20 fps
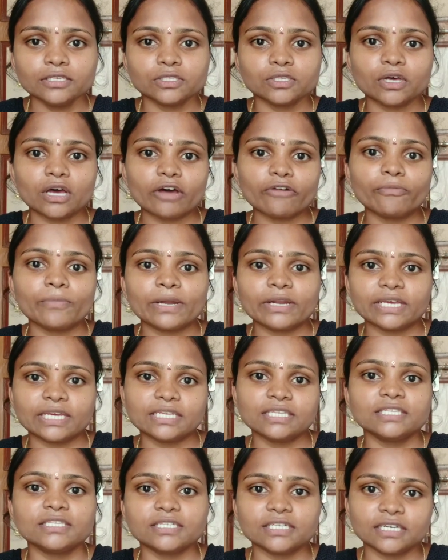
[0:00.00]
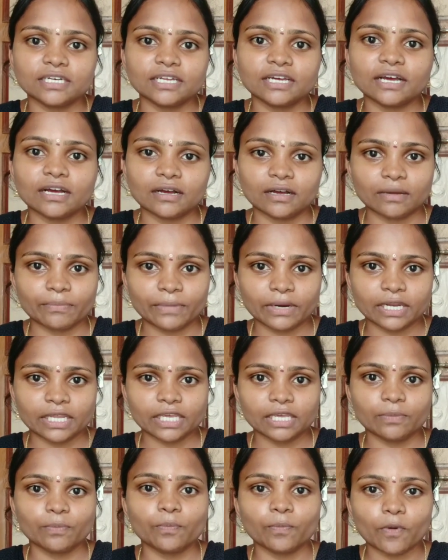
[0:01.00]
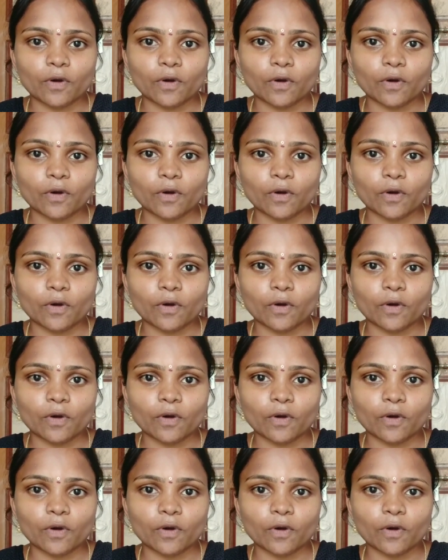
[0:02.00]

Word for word: సో అవి మన ఇన్స్టెంట్గా మనకి